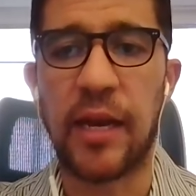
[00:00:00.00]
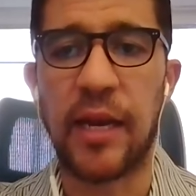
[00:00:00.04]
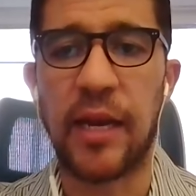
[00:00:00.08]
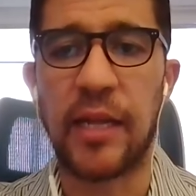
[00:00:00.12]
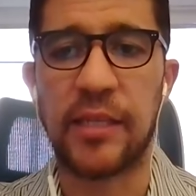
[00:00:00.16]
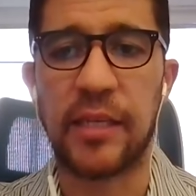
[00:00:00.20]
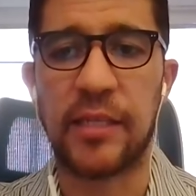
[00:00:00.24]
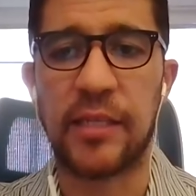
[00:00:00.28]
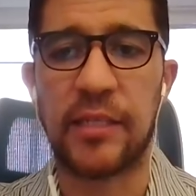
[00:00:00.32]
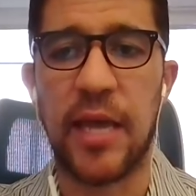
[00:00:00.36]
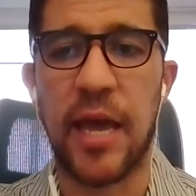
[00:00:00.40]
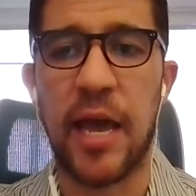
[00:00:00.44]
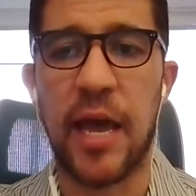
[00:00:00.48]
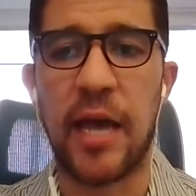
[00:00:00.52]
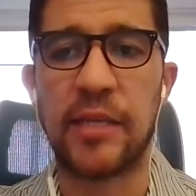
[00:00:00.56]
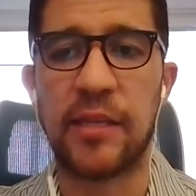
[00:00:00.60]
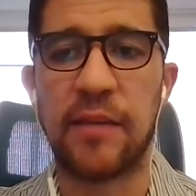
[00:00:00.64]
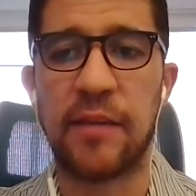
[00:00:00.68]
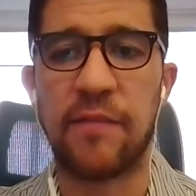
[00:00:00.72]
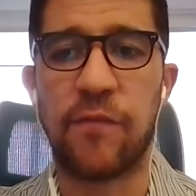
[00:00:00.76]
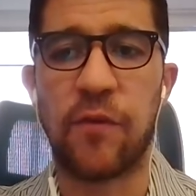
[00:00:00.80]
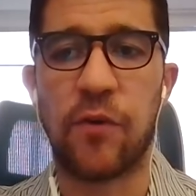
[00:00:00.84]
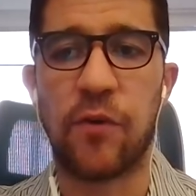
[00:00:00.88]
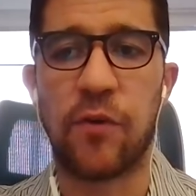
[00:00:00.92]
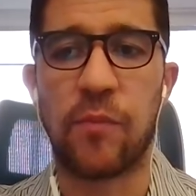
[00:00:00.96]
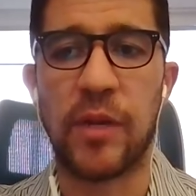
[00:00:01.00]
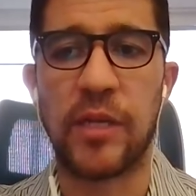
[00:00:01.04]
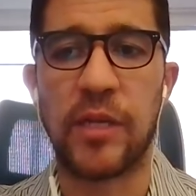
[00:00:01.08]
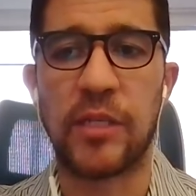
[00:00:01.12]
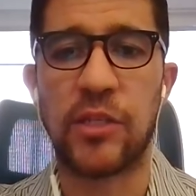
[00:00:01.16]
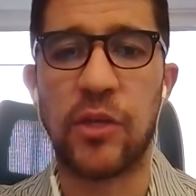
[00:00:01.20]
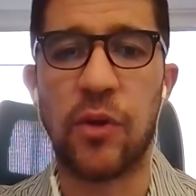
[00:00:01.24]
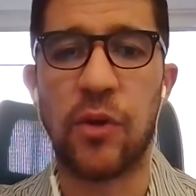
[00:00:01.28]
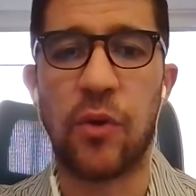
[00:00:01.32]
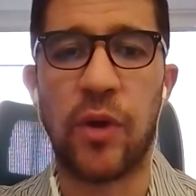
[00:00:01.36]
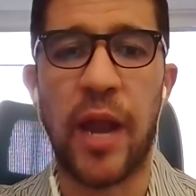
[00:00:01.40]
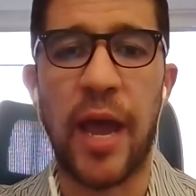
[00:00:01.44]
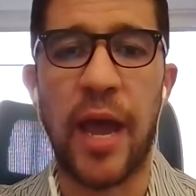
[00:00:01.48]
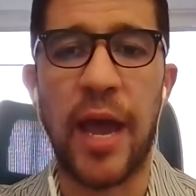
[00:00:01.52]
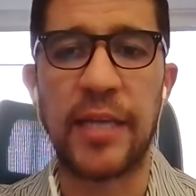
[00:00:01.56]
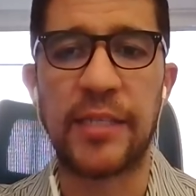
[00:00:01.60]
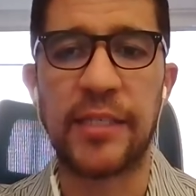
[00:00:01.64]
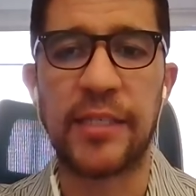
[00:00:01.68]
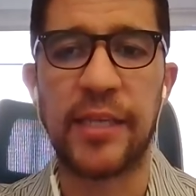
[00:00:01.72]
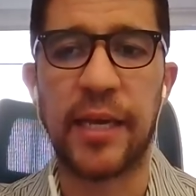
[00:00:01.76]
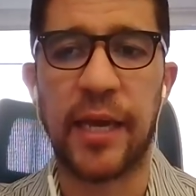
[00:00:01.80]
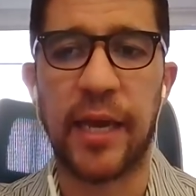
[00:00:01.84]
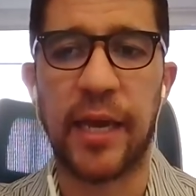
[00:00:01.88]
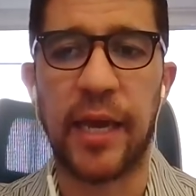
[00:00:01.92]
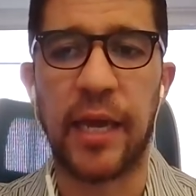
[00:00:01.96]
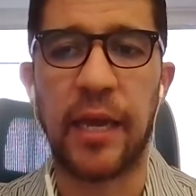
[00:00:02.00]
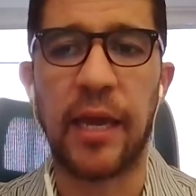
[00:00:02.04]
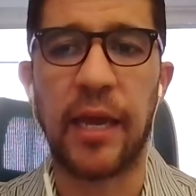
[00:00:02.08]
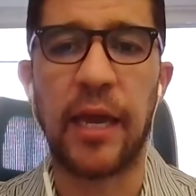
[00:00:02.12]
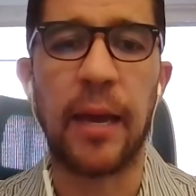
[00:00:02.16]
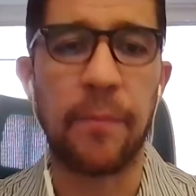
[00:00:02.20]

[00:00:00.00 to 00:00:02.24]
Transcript: las necesidades de información ASG,